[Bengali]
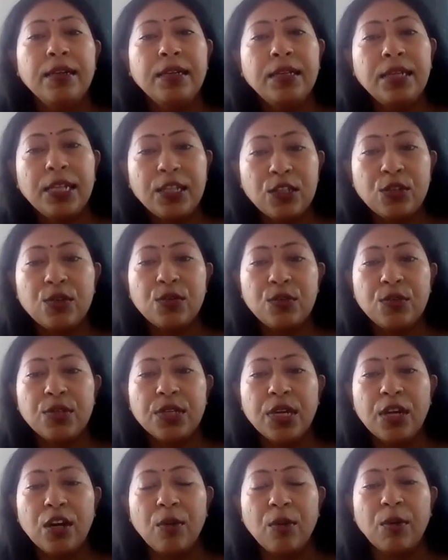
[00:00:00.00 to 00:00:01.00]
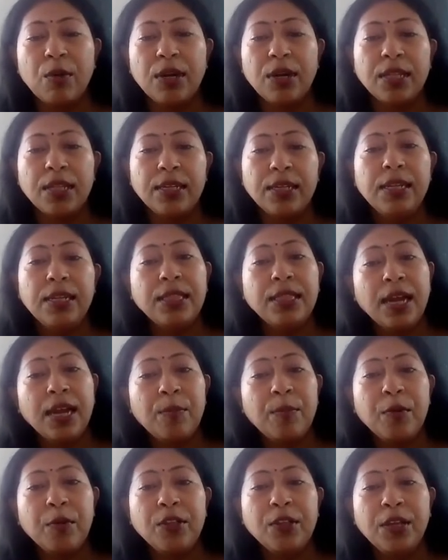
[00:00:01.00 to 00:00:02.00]
টেস্ট অনুযায়ী লবণটা দিলে
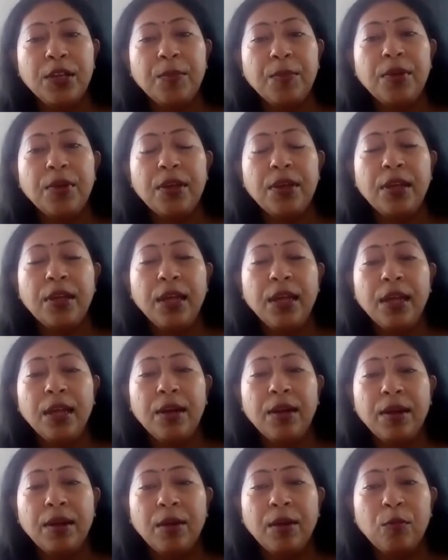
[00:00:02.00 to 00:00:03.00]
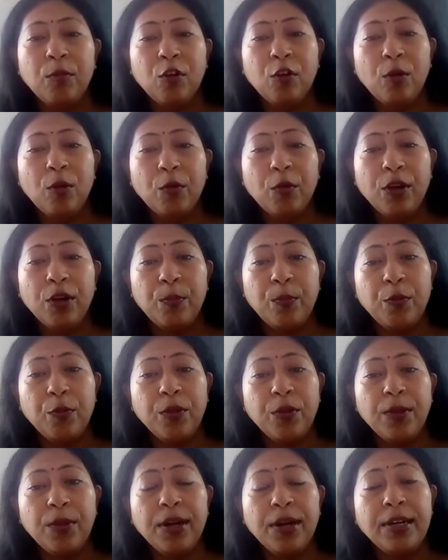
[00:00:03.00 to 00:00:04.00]
তারপর দেখবে লবণের
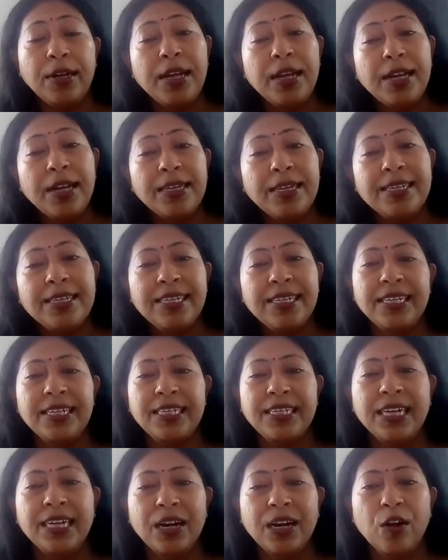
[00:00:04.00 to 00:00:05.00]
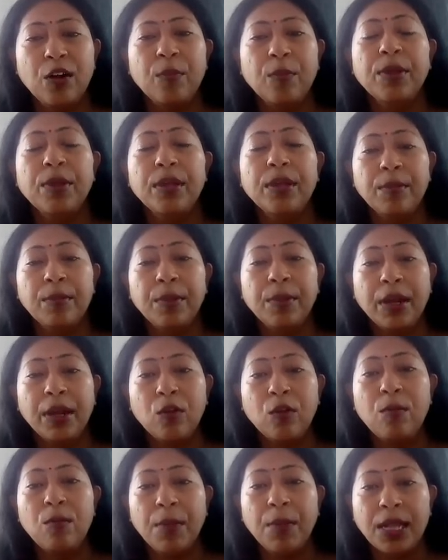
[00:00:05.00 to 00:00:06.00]
পরিমাণটা ঠিকঠাক হবে
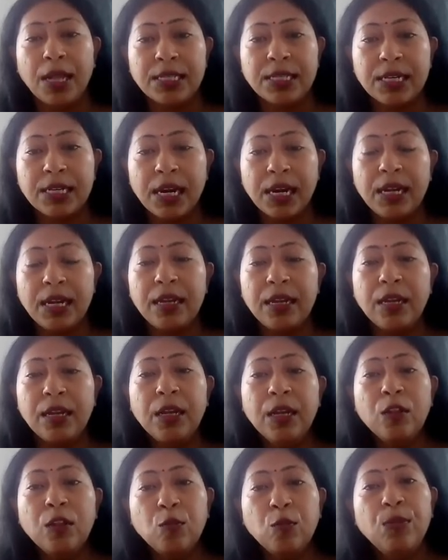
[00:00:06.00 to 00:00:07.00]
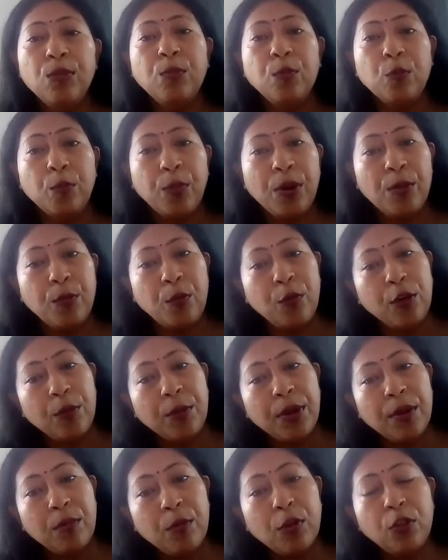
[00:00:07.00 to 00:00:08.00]
এখন মাঝখানে তুমি তোমার
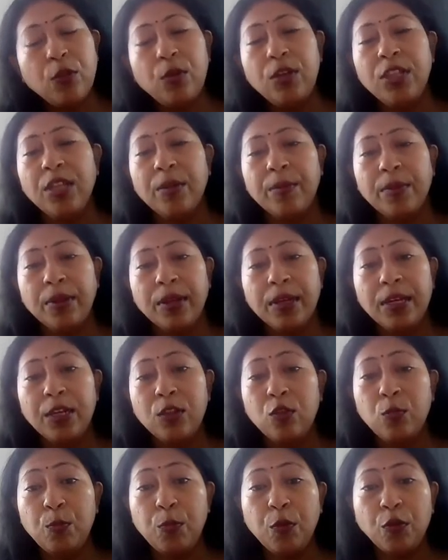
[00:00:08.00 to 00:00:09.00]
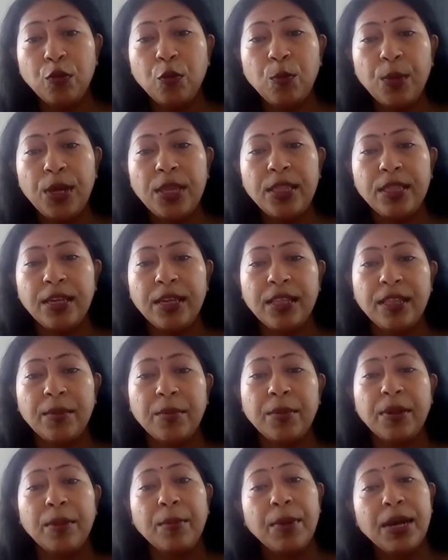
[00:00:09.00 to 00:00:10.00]
পরিমাণ মতোই দেবে কিন্তু প্রথমেই দিয়ে
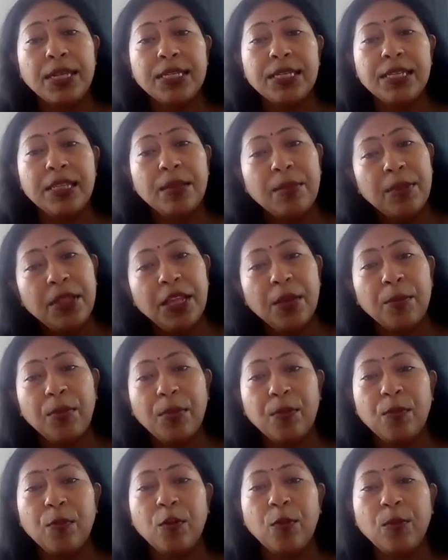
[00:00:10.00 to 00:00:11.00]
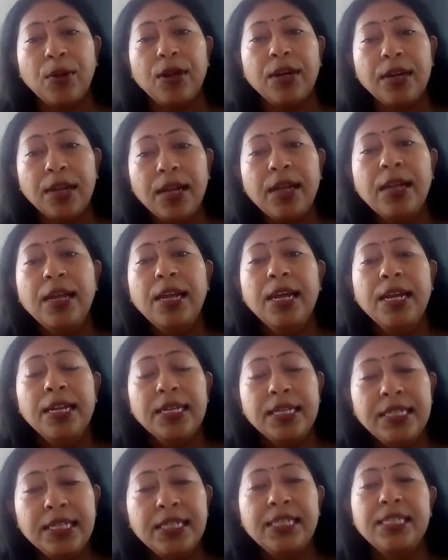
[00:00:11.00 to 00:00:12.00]
দেবে না মাঝে দেবে দেখবে পরিমাণটা
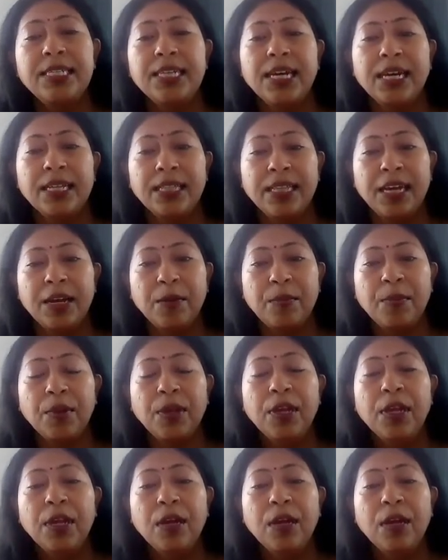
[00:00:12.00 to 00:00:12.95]
ঠিকঠাক থাকবে